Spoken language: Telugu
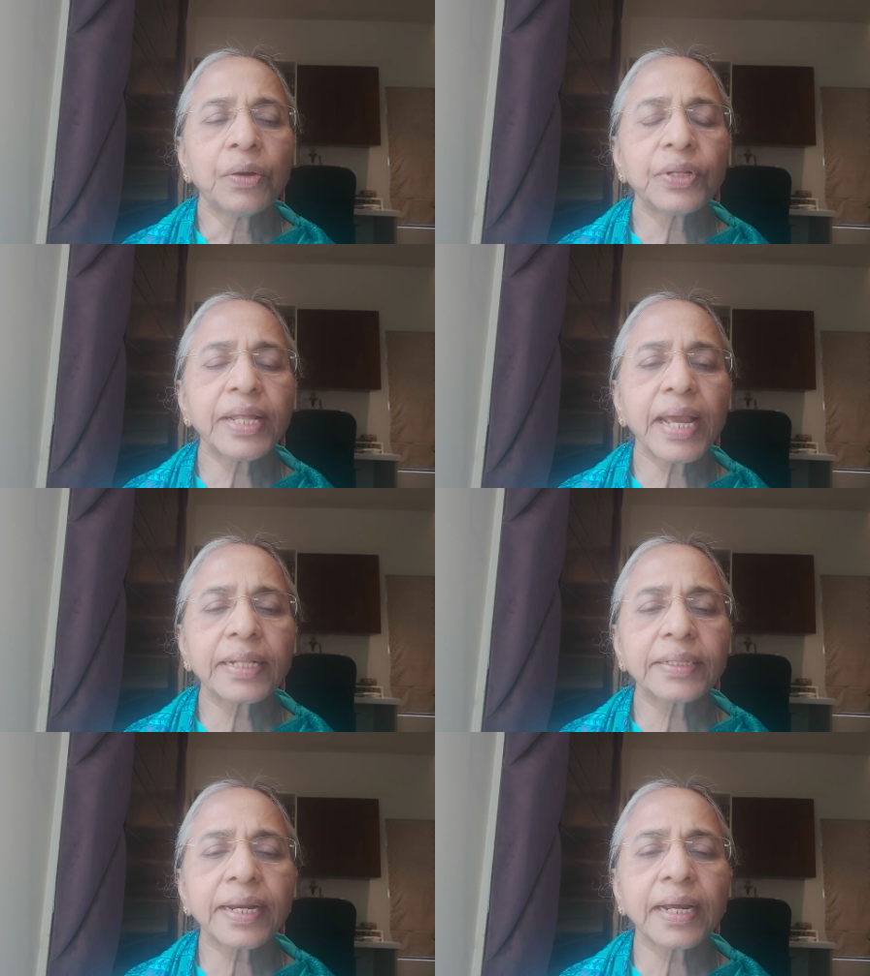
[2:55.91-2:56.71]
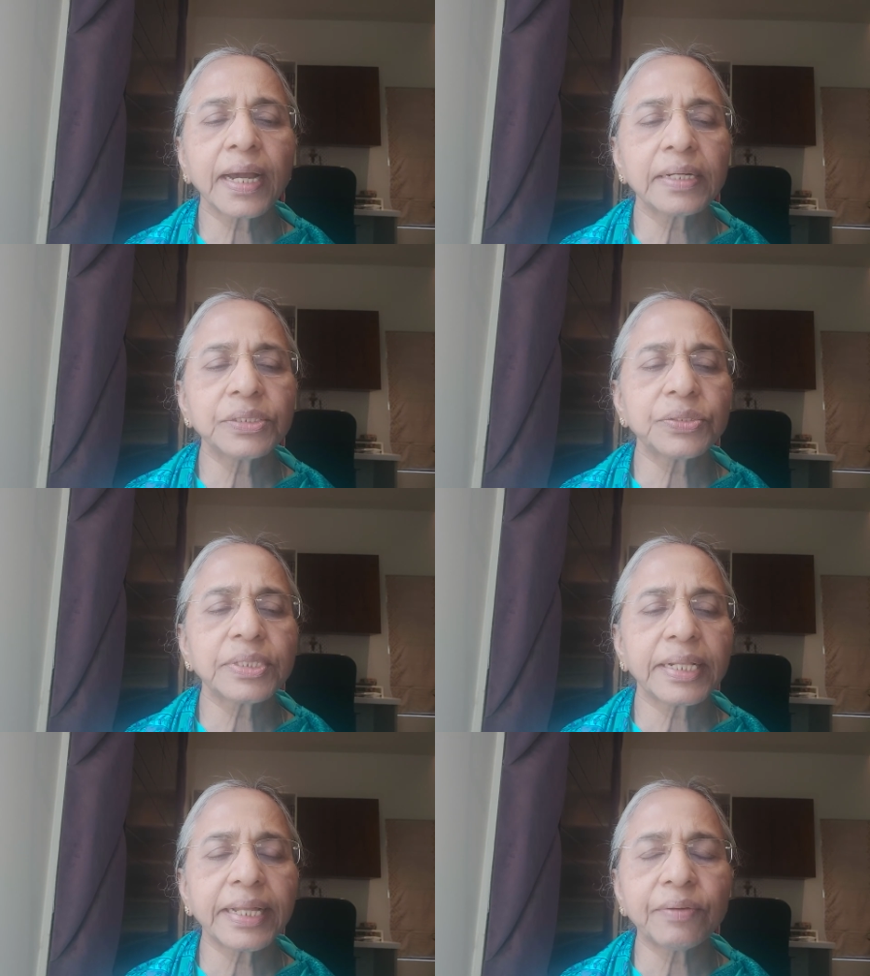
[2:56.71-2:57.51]
హృదయ అంతరంగాలు
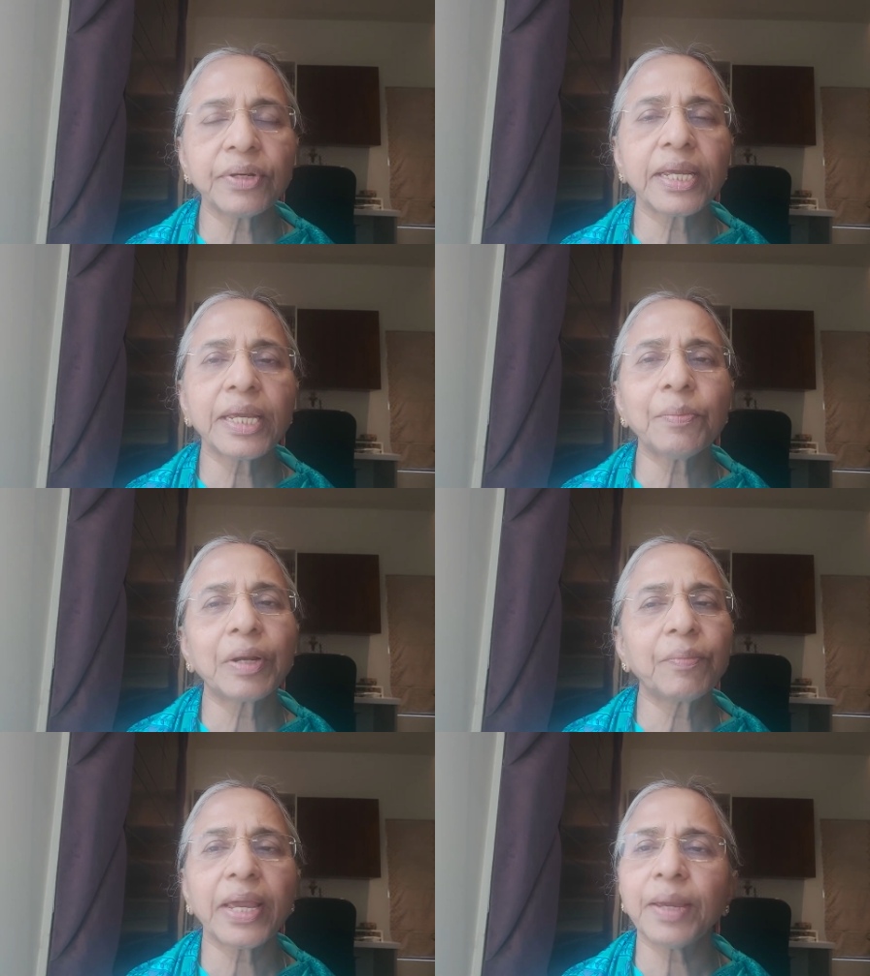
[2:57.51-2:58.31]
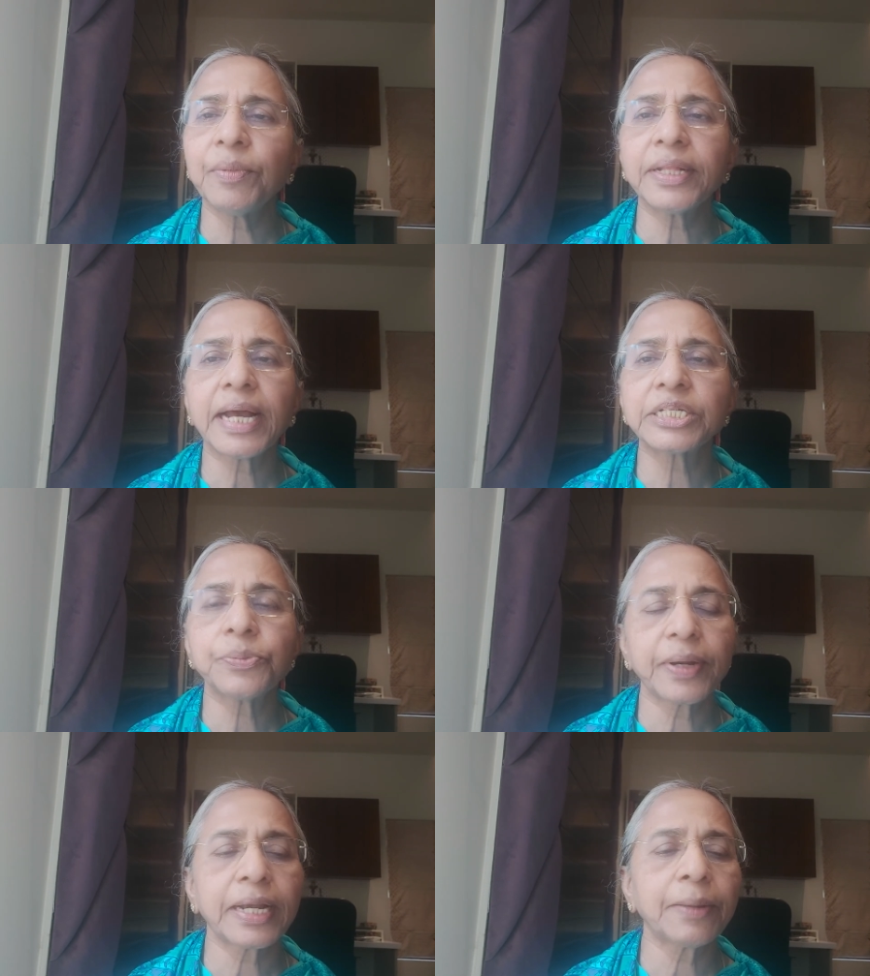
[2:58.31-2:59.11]
చూసే దేవునికి మనం ఏమీ
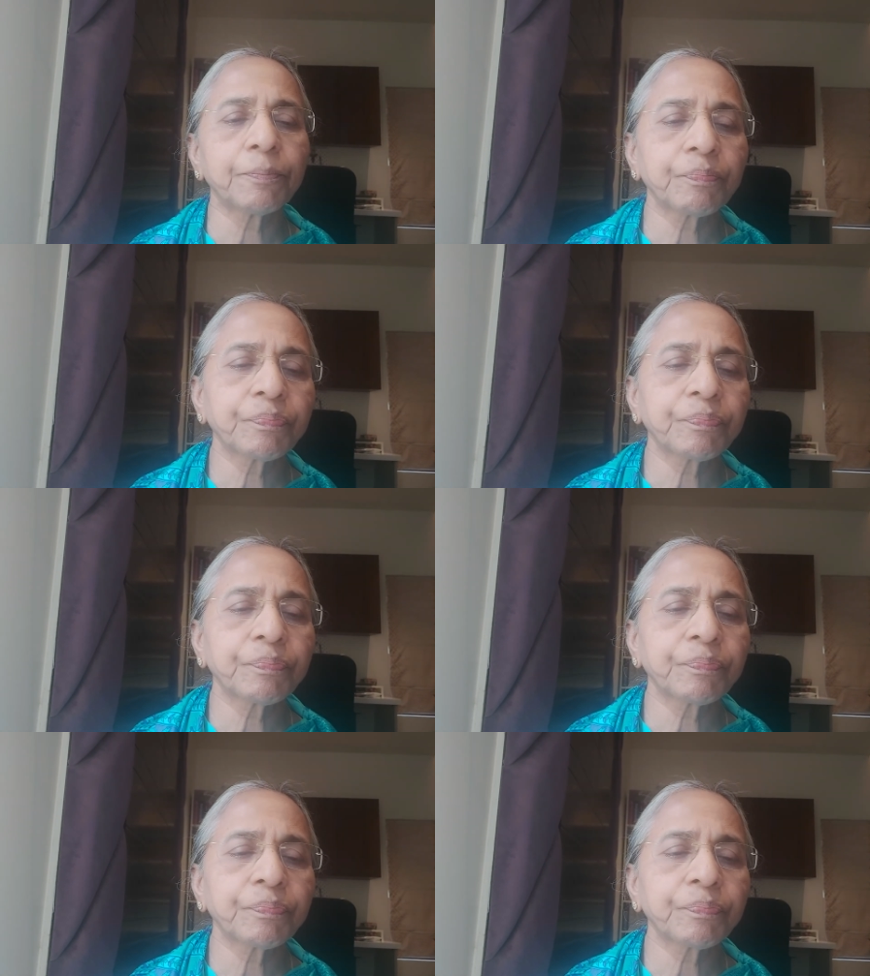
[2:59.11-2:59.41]
దాచిపెట్టలేం